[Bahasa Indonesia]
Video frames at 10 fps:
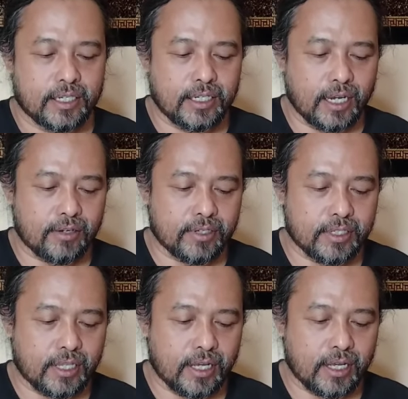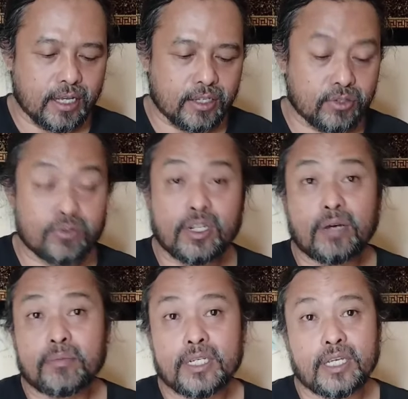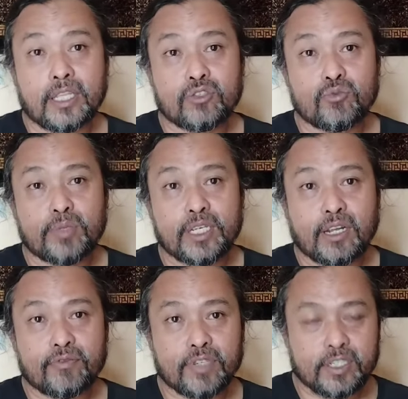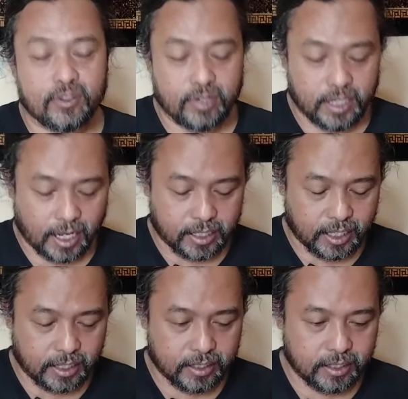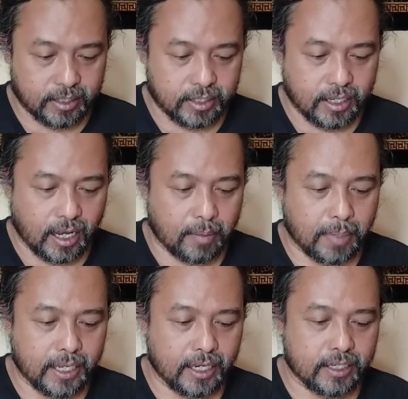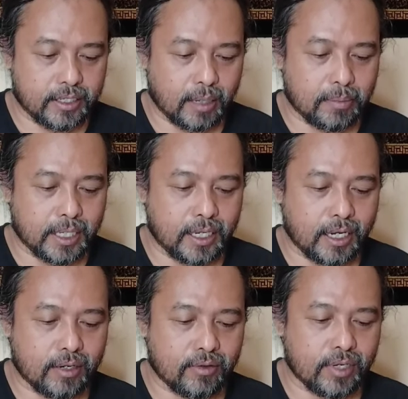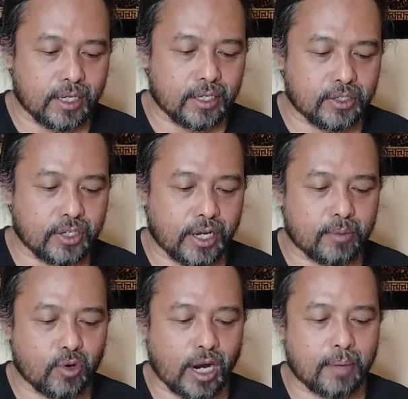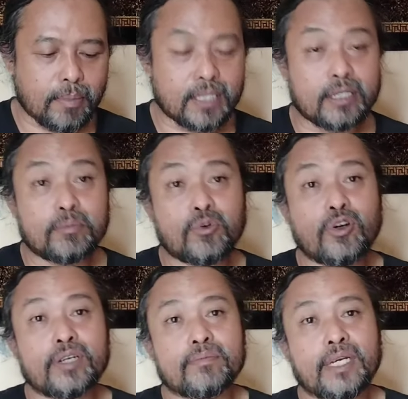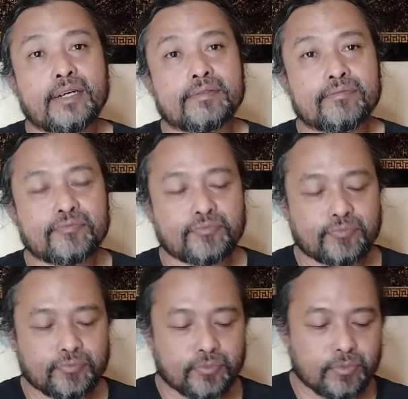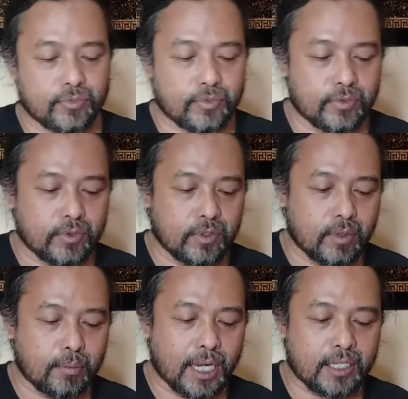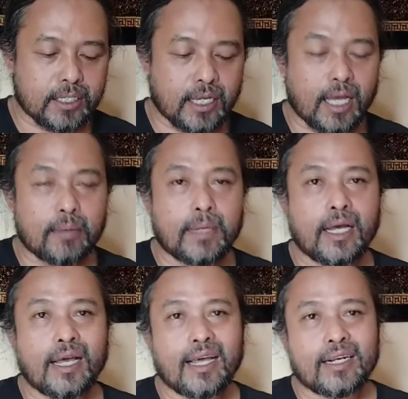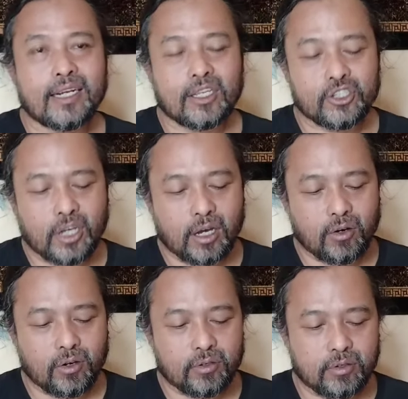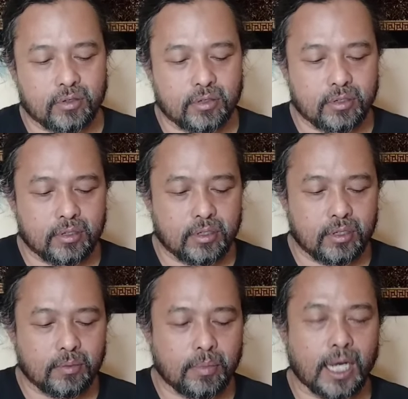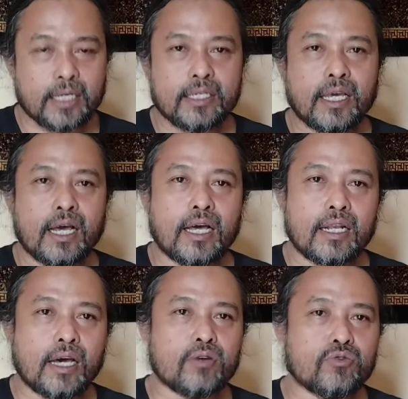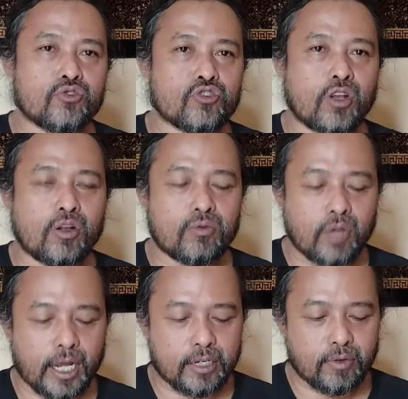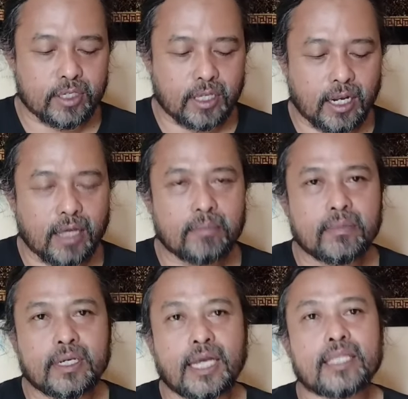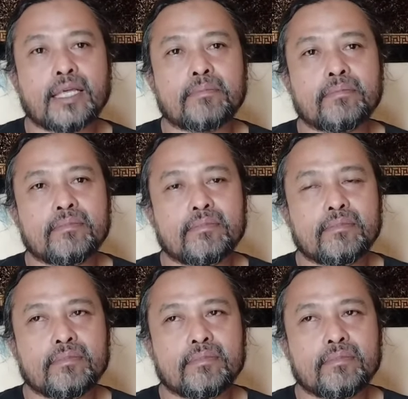Jadi kalau kita sudah melihat cuplikan video di atas, apa yang disampaikan oleh Syekh Muhammad Ibrahim ya, manzama anna sya'ron bahagia lahu sallallahu alaihi wasallam kadzab.